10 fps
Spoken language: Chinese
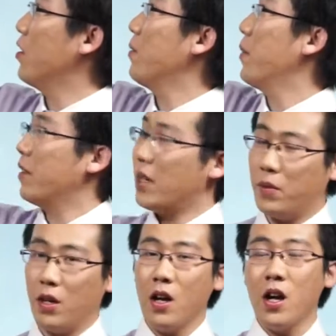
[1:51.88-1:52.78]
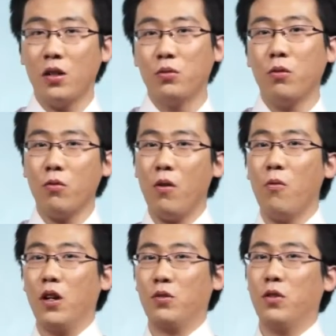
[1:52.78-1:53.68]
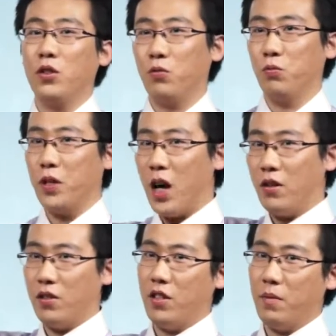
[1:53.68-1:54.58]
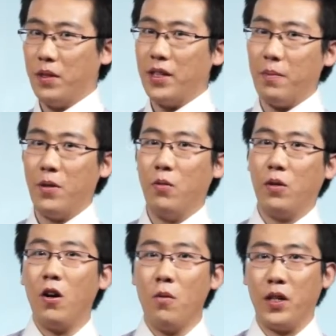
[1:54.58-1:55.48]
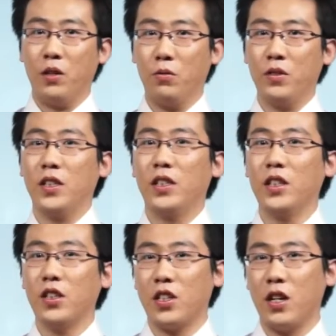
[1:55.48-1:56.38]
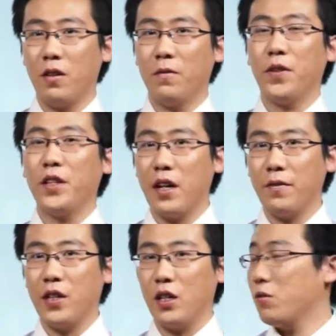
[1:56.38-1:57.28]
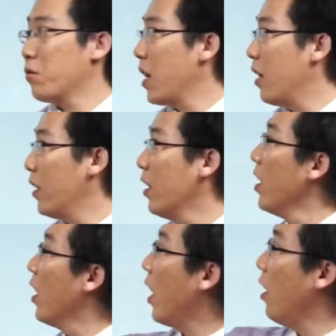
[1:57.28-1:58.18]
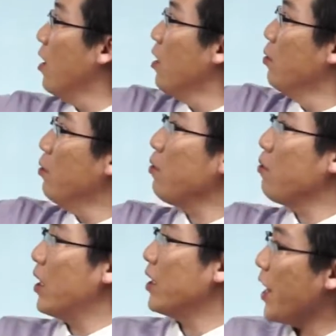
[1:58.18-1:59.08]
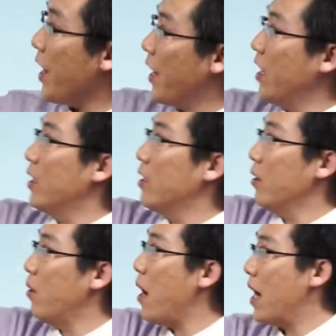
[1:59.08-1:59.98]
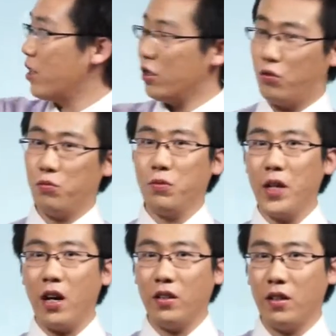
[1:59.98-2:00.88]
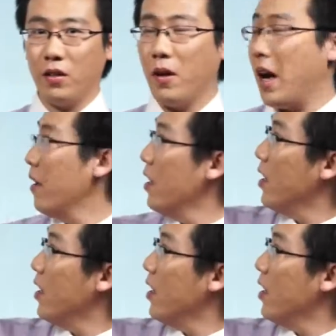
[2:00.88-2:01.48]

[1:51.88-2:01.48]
是什么？那么如果我说主要是什么，那么后面的东西一定是非常非常重要的。好，如果这个的话是主要的话，